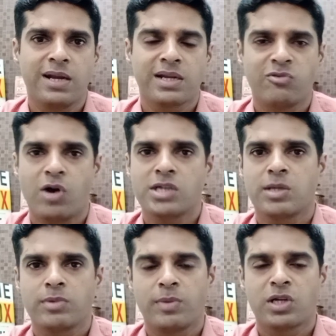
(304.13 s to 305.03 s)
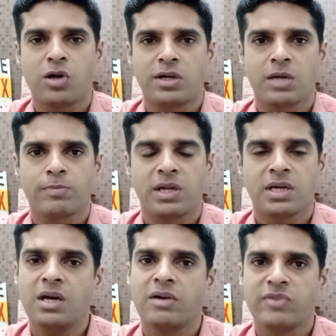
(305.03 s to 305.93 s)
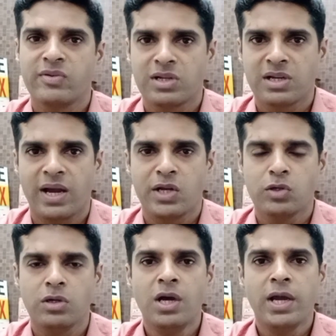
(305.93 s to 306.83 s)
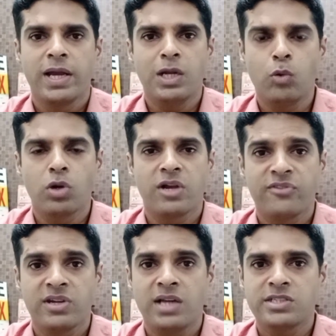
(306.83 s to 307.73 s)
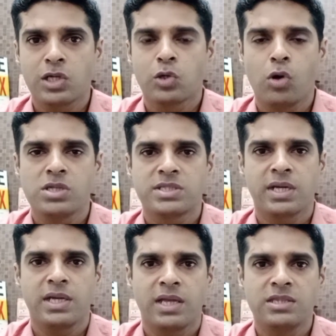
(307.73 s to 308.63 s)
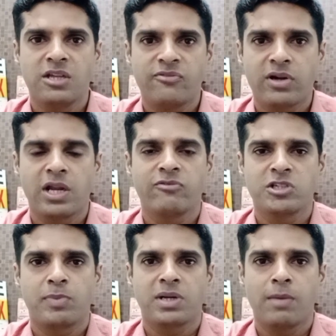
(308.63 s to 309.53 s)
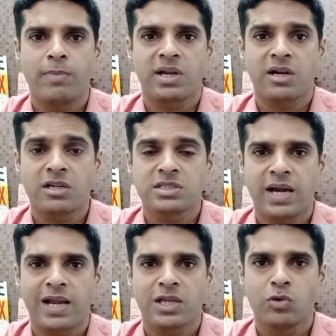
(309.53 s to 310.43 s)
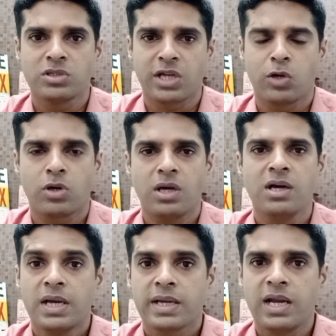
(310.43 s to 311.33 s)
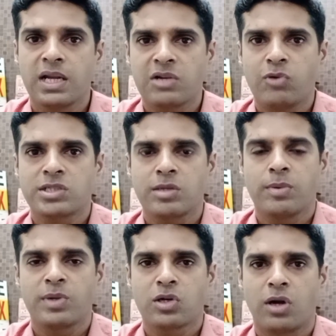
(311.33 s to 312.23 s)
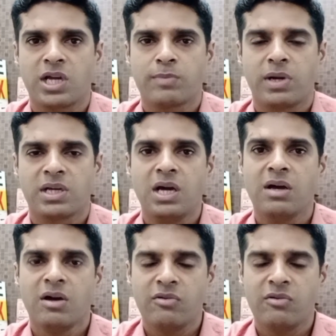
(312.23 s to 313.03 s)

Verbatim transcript: கீழே இருக்கிற வாட்ஸ்அப் நம்பருக்கு காண்டாக்ட் பண்ணுங்கள் வி வில் கைட் யூ இல்லை உங்களுடைய ஃபினான்ஷியல் கோல்ஸுக்கு எந்த ஃபண்டில் இன்வெஸ்ட் பண்ணால் பெட்டர் ரிட்டர்ன்ஸ் கிடைக்கணும்னு தெரியணும்னா கீழே இருக்கிற வாட்ஸ்அப் நம்பருக்கு காண்டாக்ட் பண்ணுங்கள்